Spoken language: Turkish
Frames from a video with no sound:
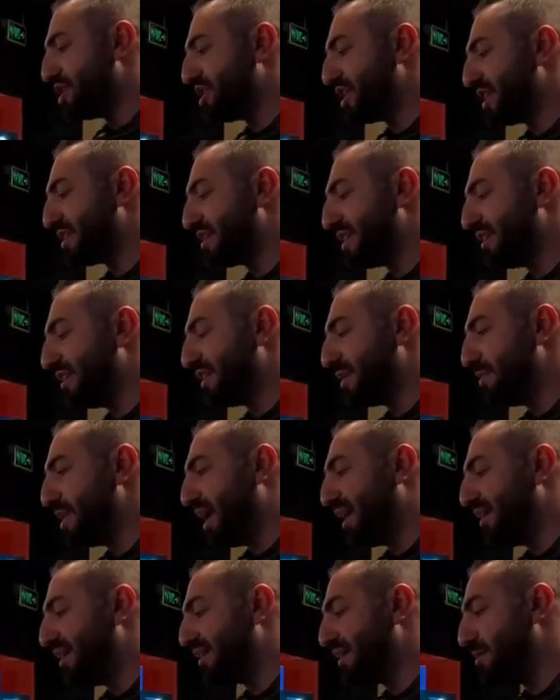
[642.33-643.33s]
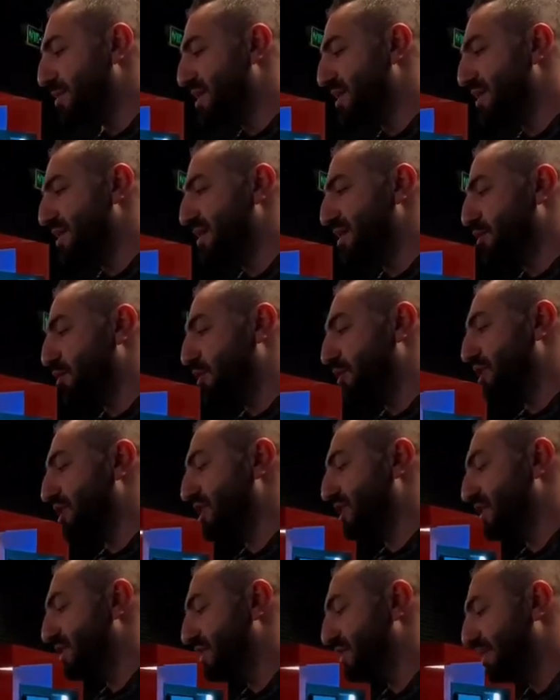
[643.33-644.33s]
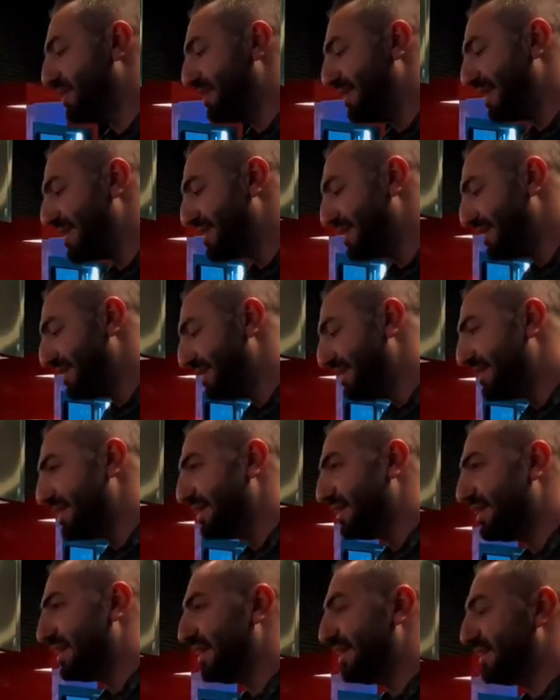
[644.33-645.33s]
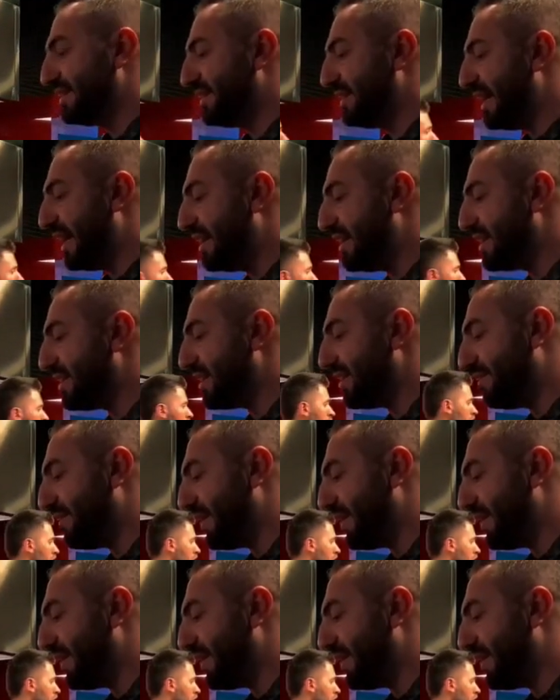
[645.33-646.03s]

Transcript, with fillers: sen de bir anlatır mısın? Siz kokoreci nasıl? Diğerlerinden